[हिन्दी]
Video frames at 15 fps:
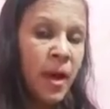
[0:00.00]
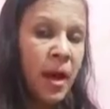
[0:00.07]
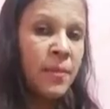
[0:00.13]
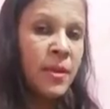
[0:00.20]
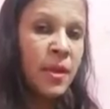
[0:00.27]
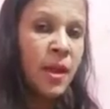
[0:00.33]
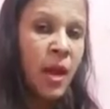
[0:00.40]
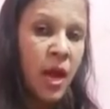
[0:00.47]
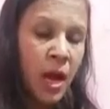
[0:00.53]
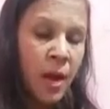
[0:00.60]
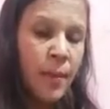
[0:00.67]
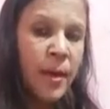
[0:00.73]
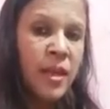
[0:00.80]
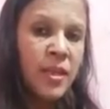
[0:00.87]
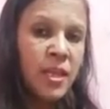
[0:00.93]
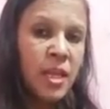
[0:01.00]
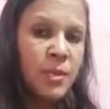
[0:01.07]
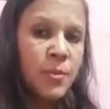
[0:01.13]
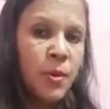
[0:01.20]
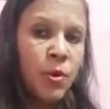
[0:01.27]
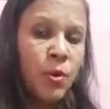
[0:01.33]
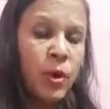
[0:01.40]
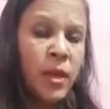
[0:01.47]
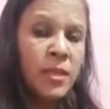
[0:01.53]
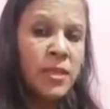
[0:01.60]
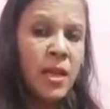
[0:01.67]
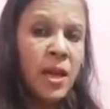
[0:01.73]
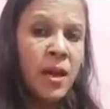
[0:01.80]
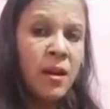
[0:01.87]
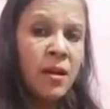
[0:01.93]
हावी हमारे देश पे होना
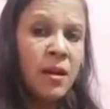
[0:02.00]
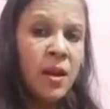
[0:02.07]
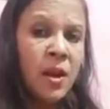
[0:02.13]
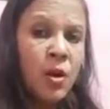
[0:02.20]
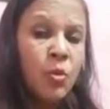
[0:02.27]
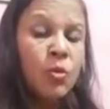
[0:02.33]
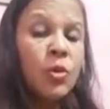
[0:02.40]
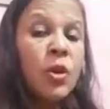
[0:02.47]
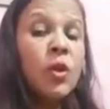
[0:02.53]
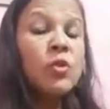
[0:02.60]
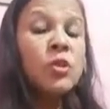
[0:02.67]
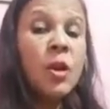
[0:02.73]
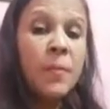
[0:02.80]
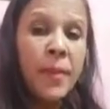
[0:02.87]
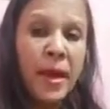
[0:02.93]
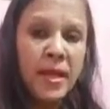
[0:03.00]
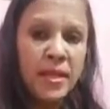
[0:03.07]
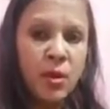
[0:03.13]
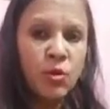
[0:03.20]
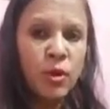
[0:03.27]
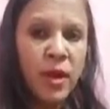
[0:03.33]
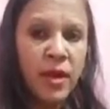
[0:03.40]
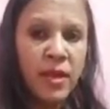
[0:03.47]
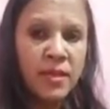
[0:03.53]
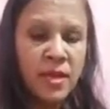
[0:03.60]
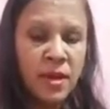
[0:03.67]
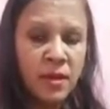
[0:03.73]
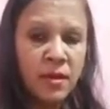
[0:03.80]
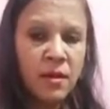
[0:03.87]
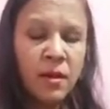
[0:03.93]
चाहा उन्होंने उसका फायदा उठाना
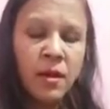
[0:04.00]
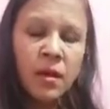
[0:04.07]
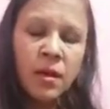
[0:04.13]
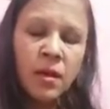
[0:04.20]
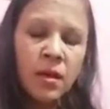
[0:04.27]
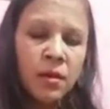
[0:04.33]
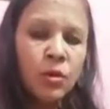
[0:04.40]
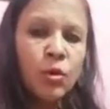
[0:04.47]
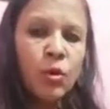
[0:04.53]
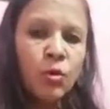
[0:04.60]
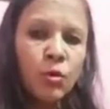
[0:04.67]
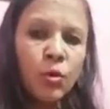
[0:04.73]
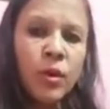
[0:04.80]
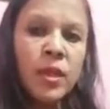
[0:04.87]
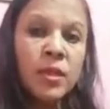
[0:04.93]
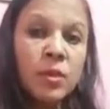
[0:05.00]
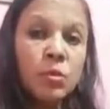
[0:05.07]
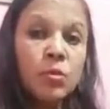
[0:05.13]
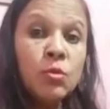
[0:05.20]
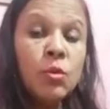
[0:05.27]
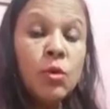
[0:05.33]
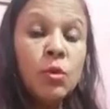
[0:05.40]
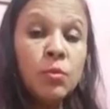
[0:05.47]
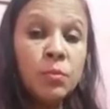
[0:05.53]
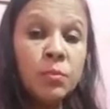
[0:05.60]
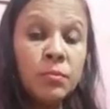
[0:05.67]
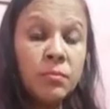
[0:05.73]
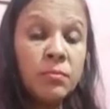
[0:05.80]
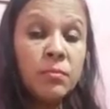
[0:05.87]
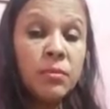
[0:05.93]
चाहा तो उन्होंने उनको
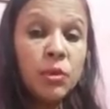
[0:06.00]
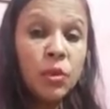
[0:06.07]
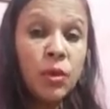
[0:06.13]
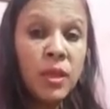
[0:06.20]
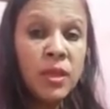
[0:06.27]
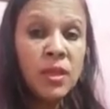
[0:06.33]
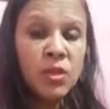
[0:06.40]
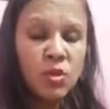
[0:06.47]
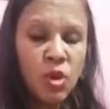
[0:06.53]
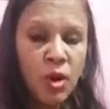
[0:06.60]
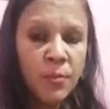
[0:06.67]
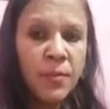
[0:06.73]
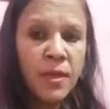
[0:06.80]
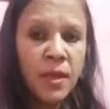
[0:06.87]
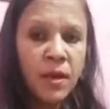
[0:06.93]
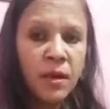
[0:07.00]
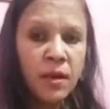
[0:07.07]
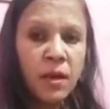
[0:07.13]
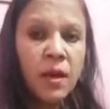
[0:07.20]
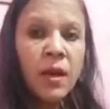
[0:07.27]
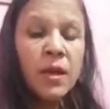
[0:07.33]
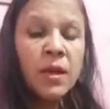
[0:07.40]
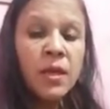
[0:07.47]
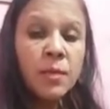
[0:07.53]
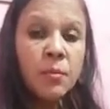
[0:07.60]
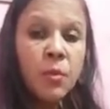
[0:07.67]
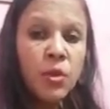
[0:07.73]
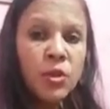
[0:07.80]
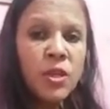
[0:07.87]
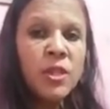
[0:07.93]
तुरंत जवाब दिया कि
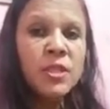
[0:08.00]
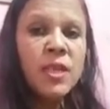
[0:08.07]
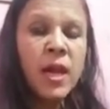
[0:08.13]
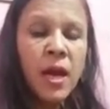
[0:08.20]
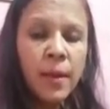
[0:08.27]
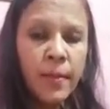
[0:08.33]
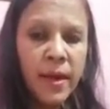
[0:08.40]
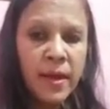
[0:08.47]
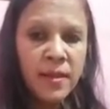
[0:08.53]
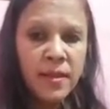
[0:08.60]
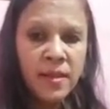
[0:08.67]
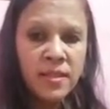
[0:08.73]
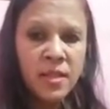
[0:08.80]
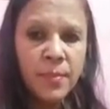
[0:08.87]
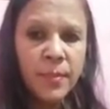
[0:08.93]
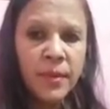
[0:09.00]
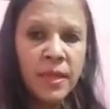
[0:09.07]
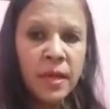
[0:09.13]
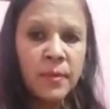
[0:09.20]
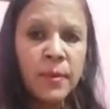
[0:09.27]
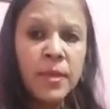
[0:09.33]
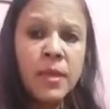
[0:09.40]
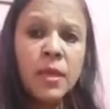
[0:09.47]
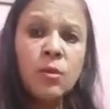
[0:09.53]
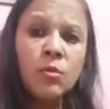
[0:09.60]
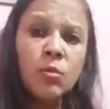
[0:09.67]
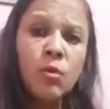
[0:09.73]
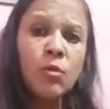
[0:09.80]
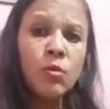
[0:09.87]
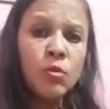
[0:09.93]
मोदी जी हमारे देश के प्रधानमंत्री
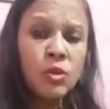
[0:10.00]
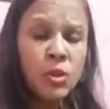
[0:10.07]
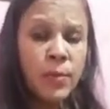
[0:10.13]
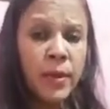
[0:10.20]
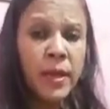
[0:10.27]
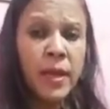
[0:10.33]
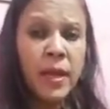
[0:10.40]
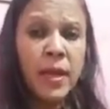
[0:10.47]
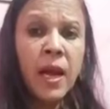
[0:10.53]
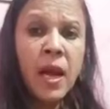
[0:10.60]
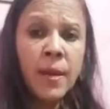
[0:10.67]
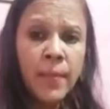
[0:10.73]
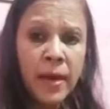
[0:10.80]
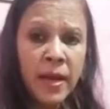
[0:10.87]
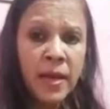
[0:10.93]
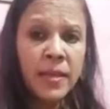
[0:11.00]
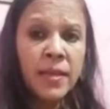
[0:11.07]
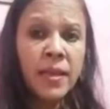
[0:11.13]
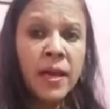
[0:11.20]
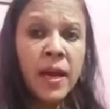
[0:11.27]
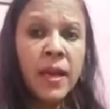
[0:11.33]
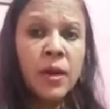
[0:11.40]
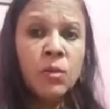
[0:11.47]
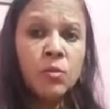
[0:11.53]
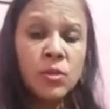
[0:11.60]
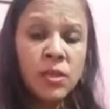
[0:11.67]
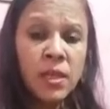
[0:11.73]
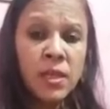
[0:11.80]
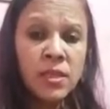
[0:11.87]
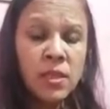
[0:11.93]
उनको कुछ भी कहना हमारा अधिकार है
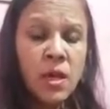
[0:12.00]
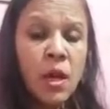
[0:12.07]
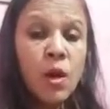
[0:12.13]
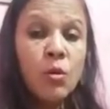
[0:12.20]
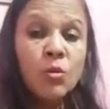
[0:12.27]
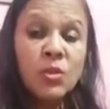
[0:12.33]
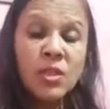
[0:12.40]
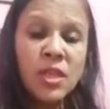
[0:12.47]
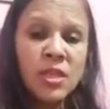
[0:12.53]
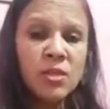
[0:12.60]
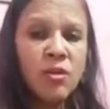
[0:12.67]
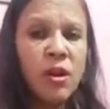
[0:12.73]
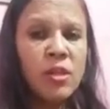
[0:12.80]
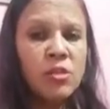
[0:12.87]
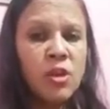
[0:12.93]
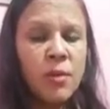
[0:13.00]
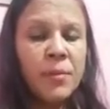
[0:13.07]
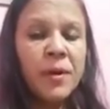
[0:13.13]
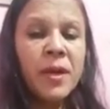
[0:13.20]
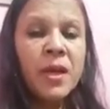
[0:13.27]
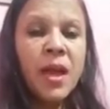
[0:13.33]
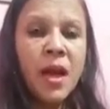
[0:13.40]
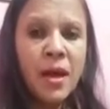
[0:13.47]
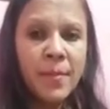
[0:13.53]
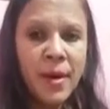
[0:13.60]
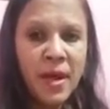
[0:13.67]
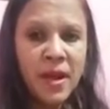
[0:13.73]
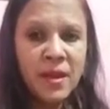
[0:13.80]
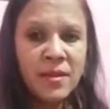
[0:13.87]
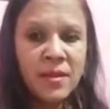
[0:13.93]
उनके उनसे सवाल जवाब करना
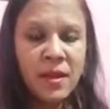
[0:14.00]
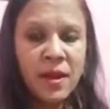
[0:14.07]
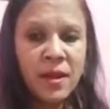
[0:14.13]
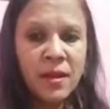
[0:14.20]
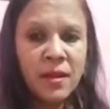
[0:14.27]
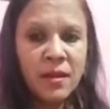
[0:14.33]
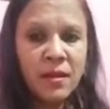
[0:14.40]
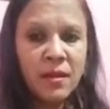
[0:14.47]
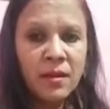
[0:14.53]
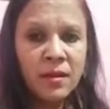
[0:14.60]
हमारा अधिकार है